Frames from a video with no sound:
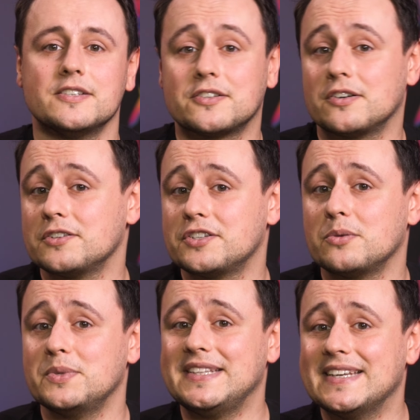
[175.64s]
Skoro
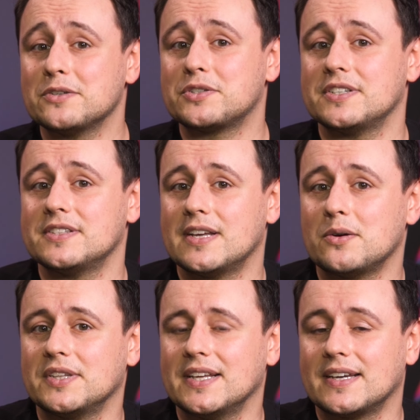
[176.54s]
Xiaomi nie
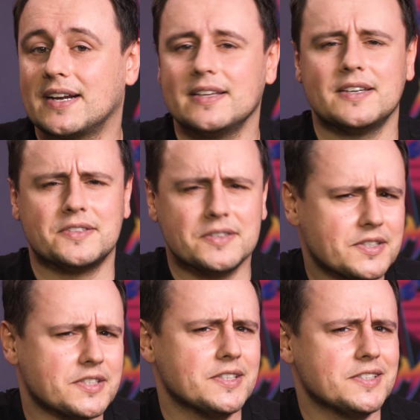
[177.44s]
oszczędzało na ekranie, to
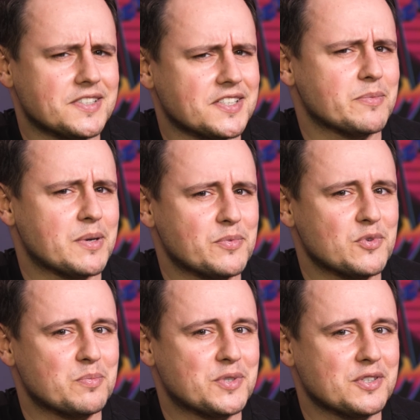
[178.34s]
gdzieś trzeba
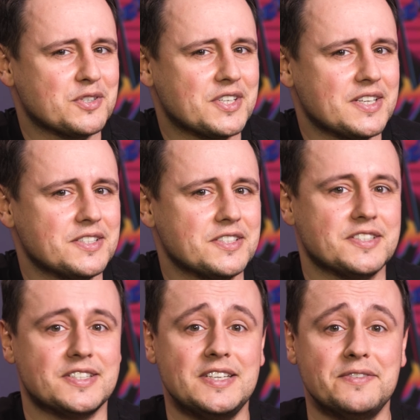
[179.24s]
było
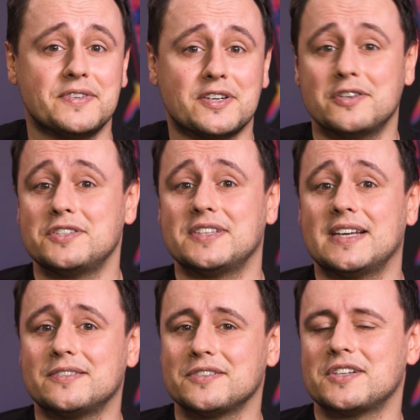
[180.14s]
przyoszczędzić i wychodzi
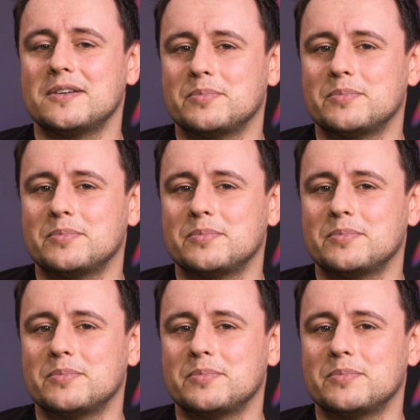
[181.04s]
na to, że